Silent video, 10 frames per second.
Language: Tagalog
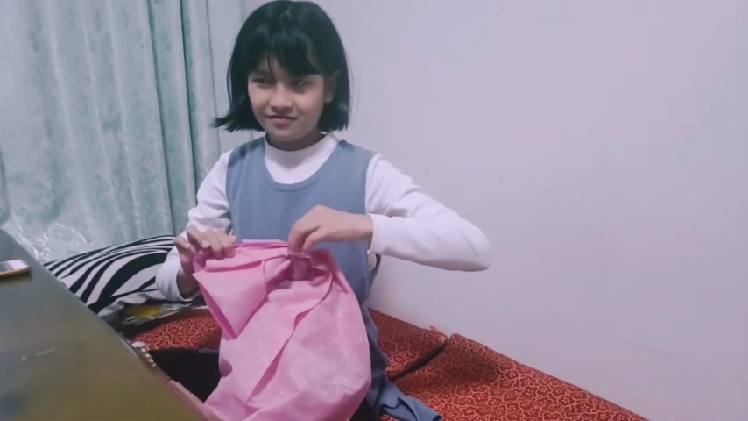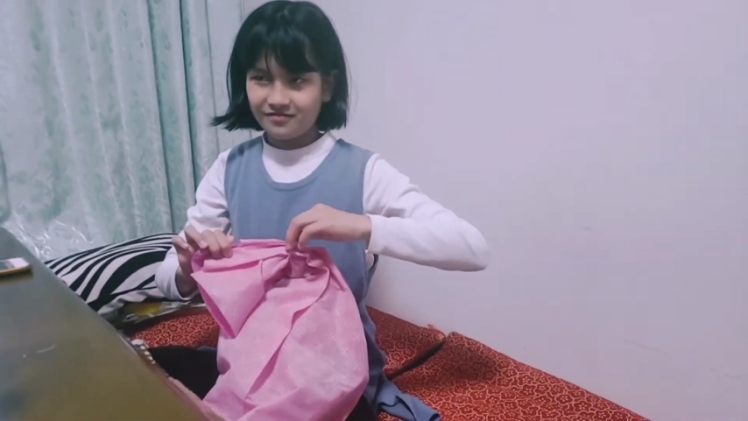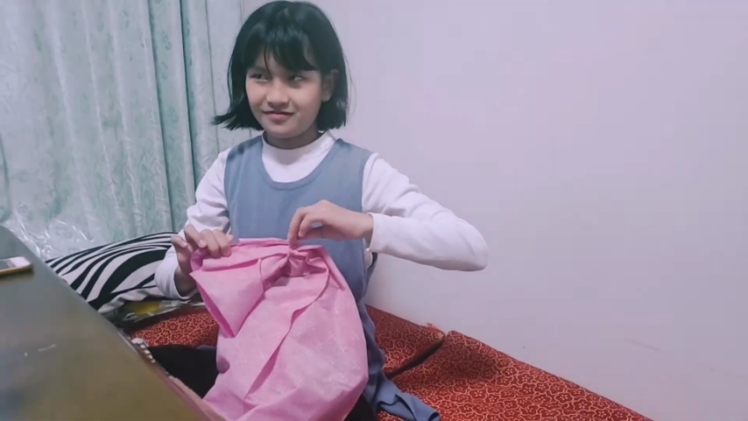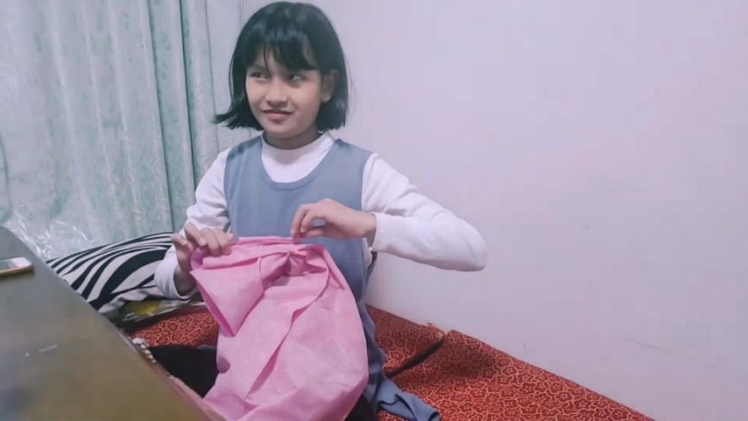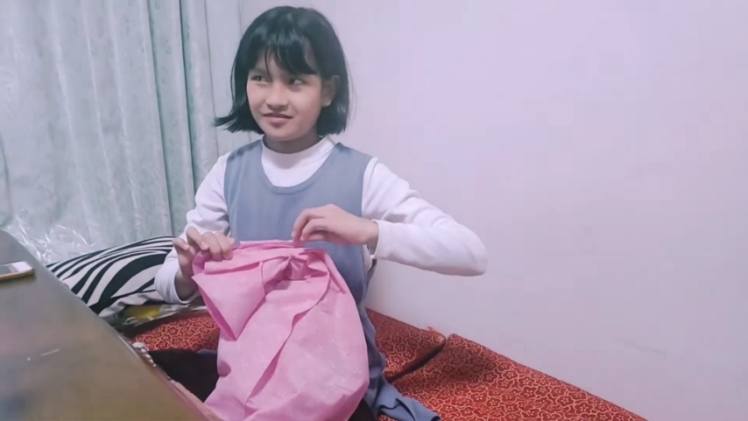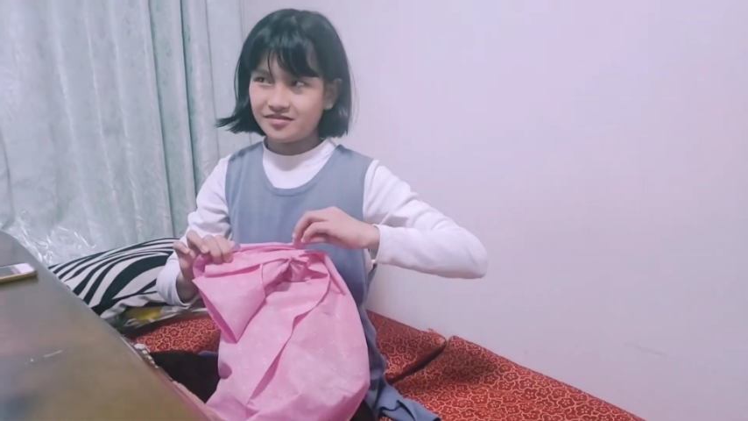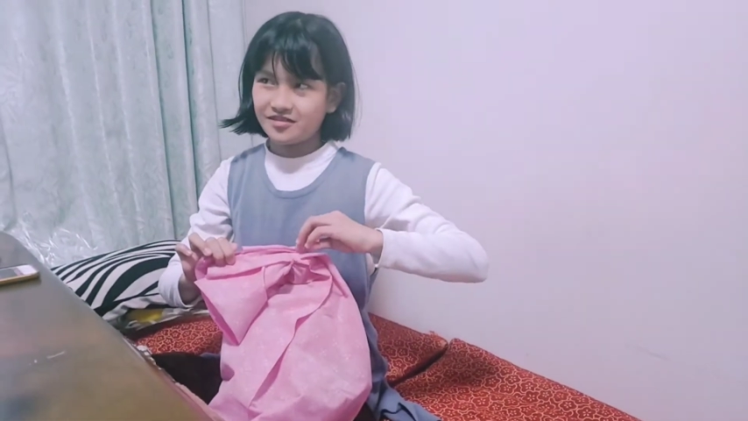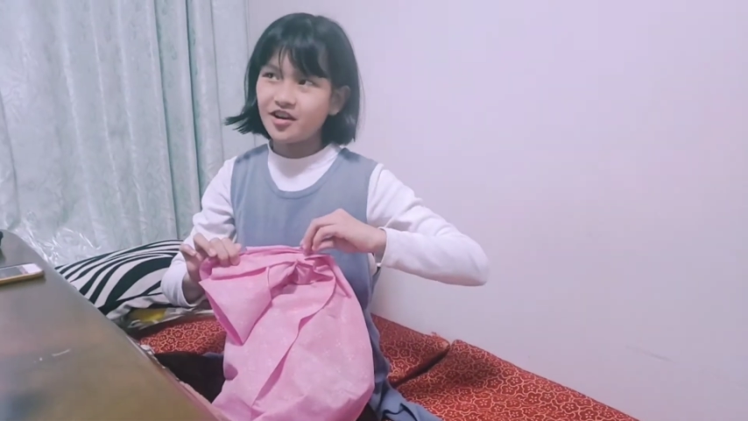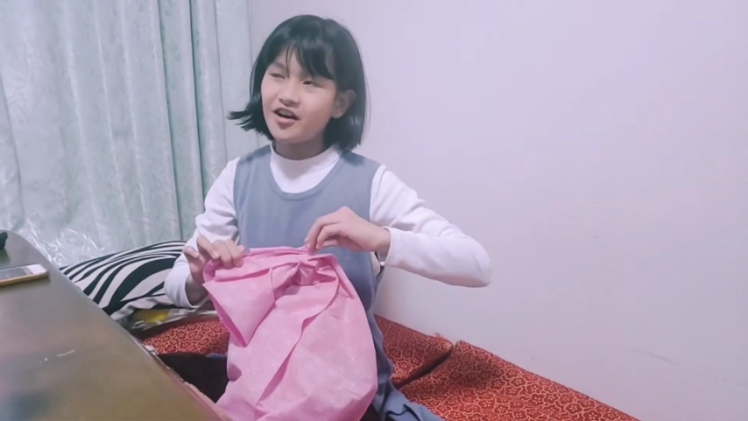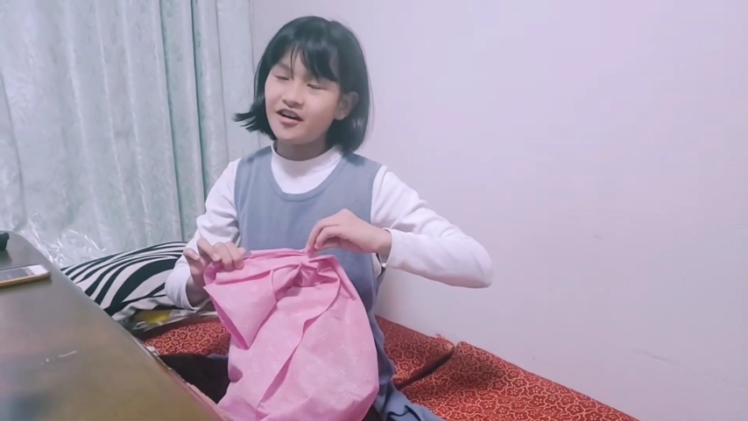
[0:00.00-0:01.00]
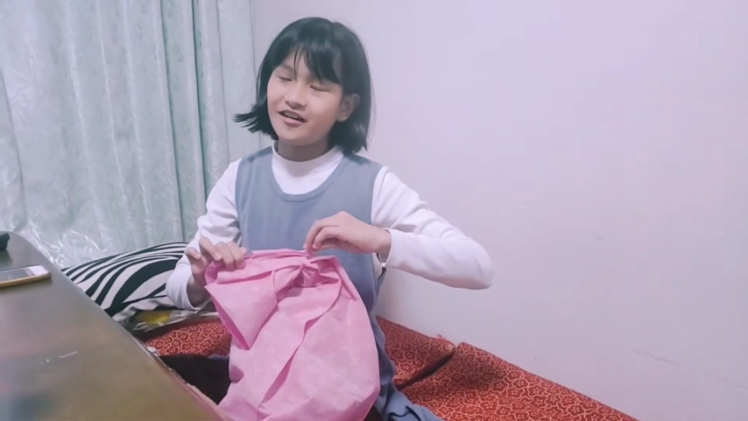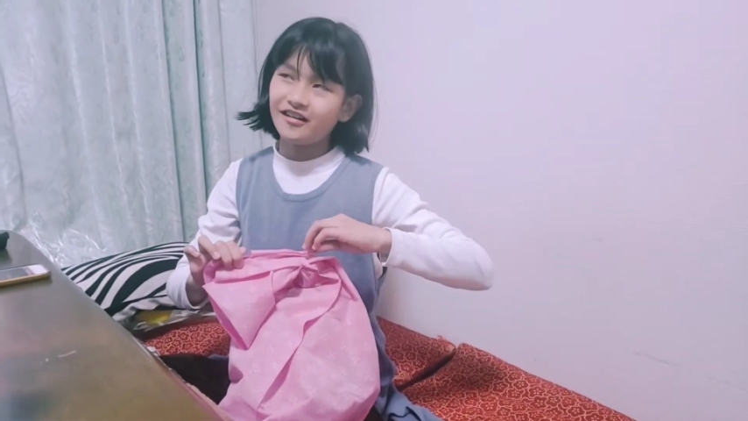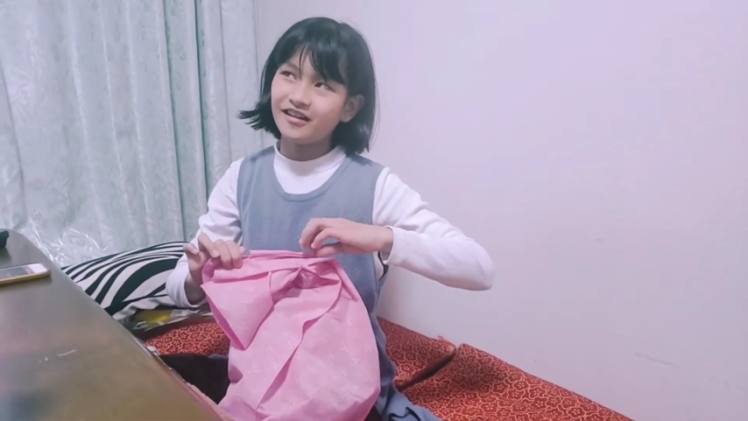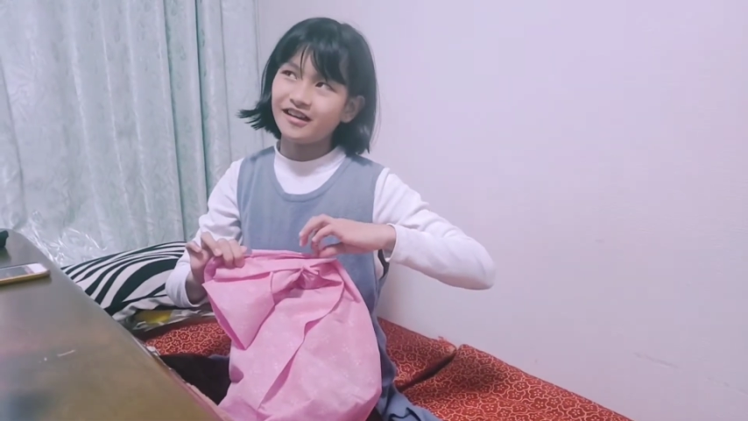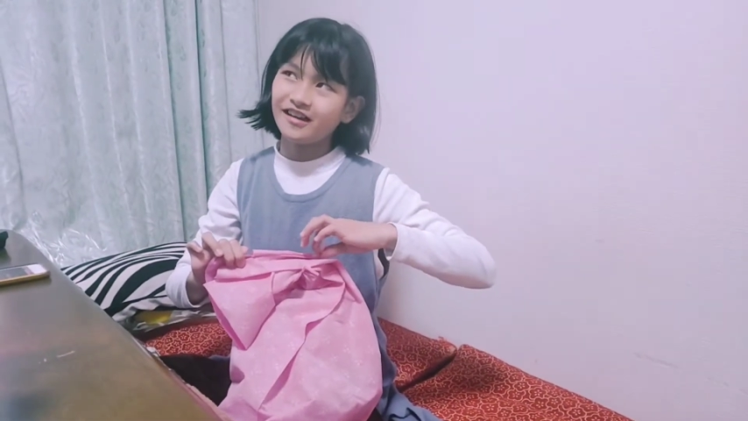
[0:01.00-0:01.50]
Ito.
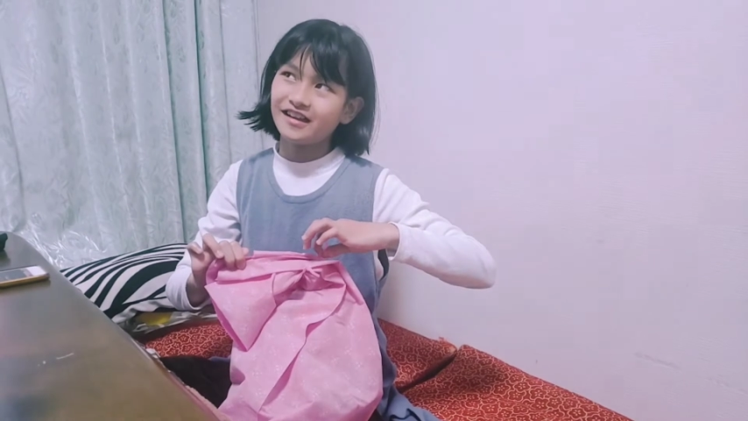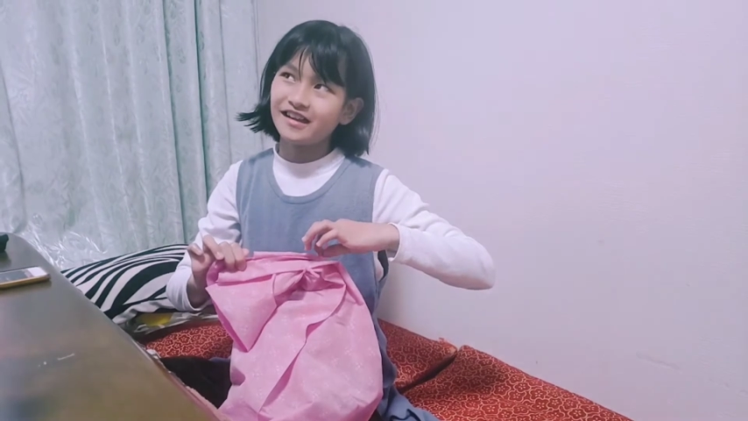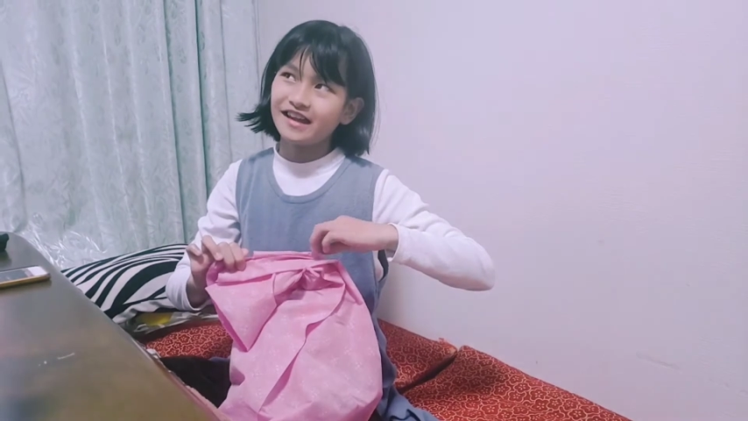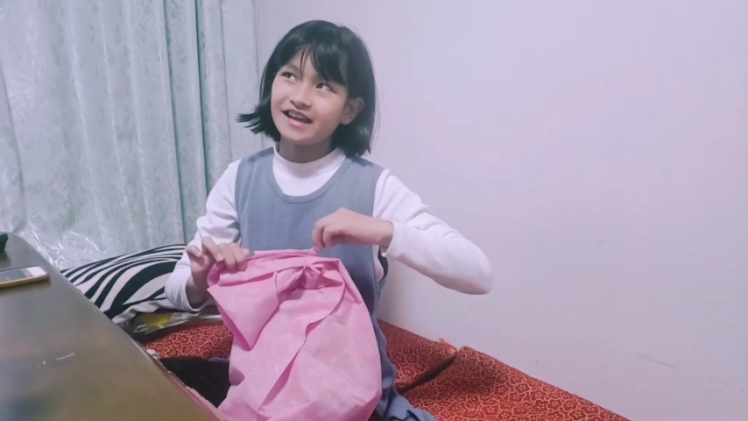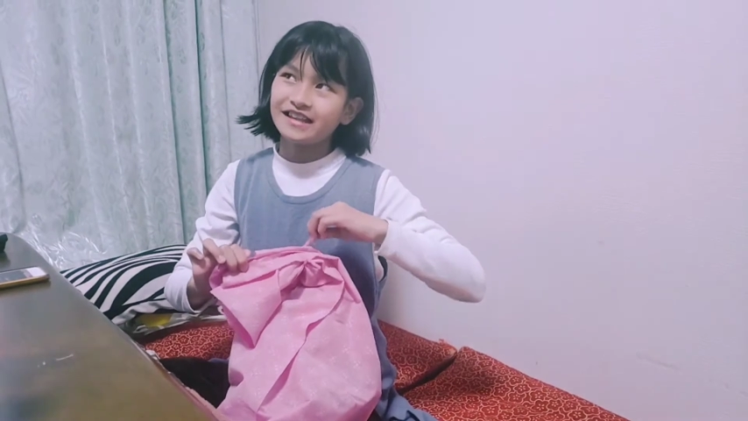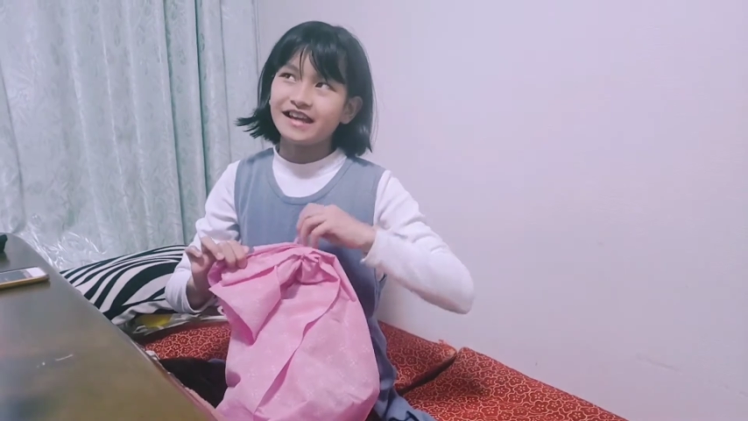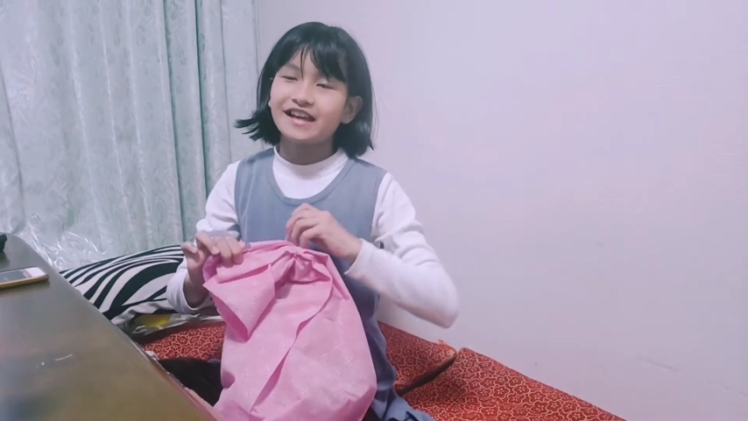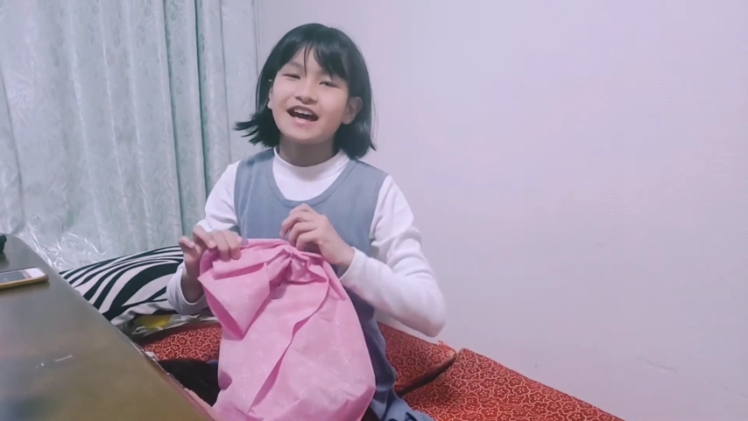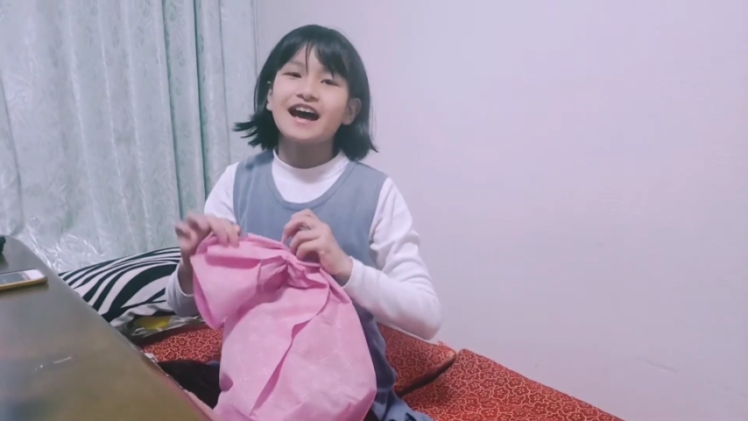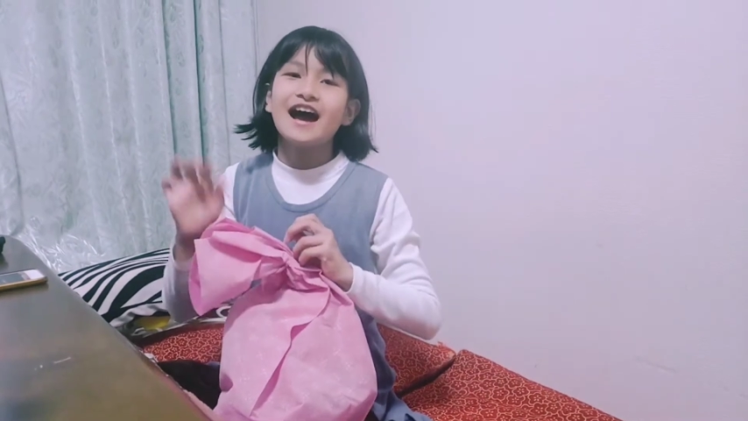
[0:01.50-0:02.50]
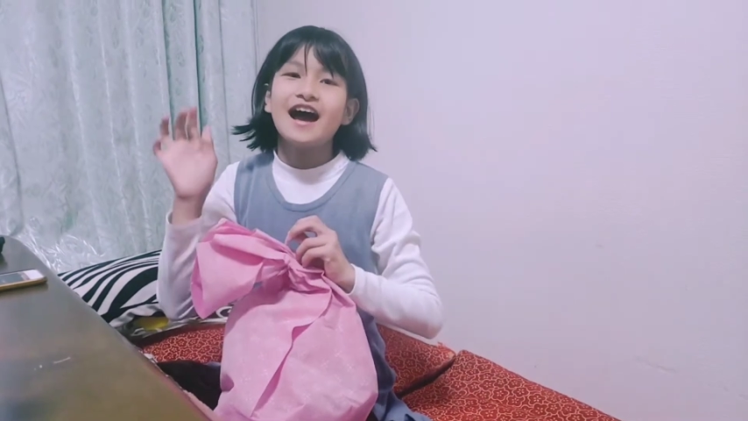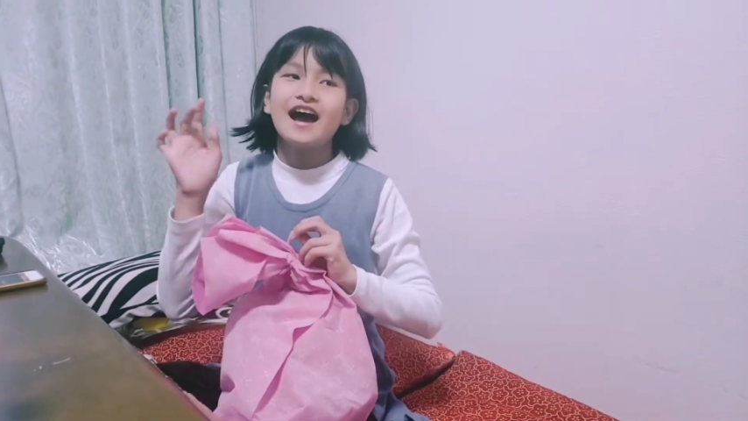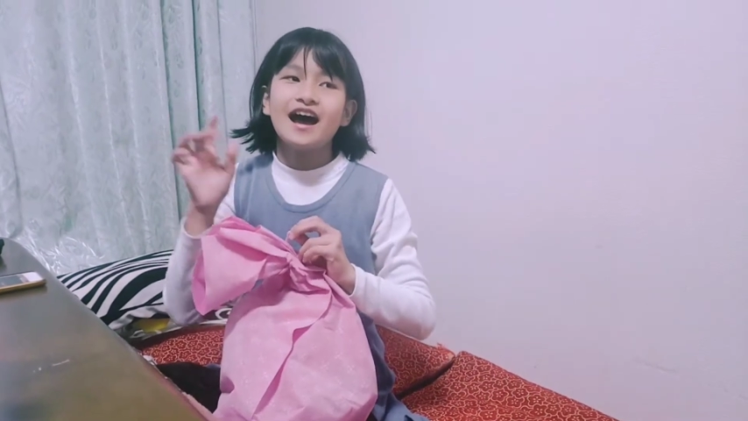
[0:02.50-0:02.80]
Nanka,